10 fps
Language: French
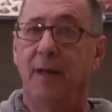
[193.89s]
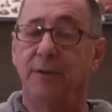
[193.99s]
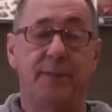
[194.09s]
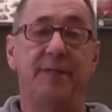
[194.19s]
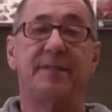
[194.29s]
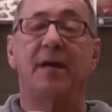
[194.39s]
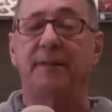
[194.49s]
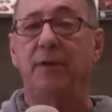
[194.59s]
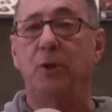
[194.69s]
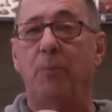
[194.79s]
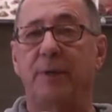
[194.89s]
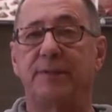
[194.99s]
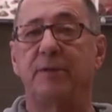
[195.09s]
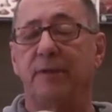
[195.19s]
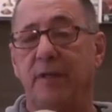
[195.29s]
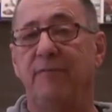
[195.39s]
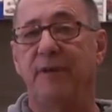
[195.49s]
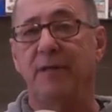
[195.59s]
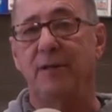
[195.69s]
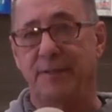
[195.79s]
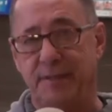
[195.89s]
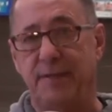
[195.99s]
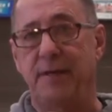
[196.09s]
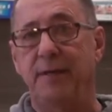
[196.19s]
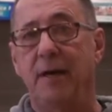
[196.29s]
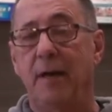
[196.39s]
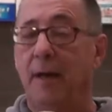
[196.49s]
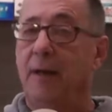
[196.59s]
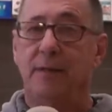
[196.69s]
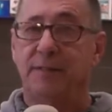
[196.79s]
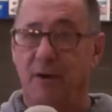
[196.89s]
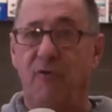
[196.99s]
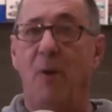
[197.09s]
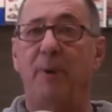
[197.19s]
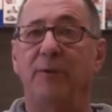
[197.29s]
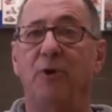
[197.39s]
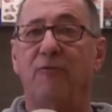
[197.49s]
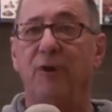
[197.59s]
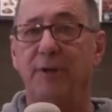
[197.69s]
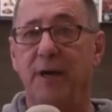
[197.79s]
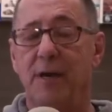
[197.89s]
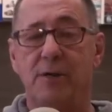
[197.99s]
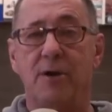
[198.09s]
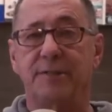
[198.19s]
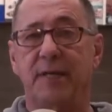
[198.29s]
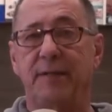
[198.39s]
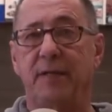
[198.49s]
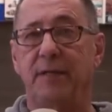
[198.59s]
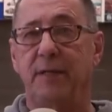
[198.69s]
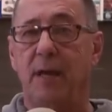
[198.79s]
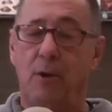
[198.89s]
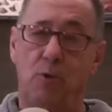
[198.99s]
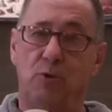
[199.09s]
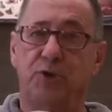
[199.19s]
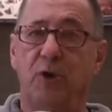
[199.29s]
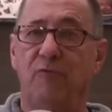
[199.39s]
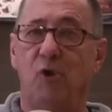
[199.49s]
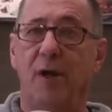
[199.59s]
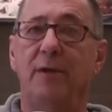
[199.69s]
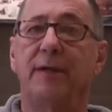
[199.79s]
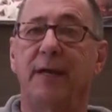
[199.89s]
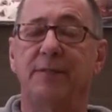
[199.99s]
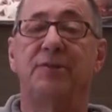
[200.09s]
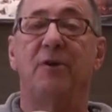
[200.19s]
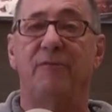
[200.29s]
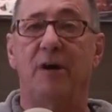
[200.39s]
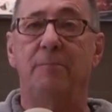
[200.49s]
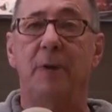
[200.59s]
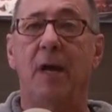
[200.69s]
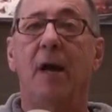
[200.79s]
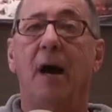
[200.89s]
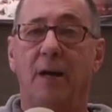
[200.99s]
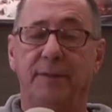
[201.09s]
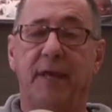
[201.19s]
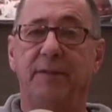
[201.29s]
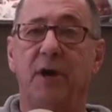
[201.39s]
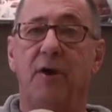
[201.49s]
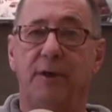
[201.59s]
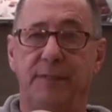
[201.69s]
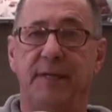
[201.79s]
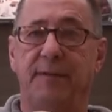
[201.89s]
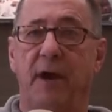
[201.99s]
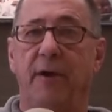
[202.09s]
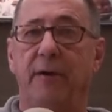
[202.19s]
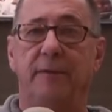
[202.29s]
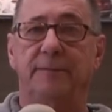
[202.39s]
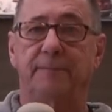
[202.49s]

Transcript: Il y a des centaines de personnes qui viennent l'essayer. Ça vaut à peine de revenir encore cette année. Alors, on se revoit le 15 novembre entre 4h et 7h.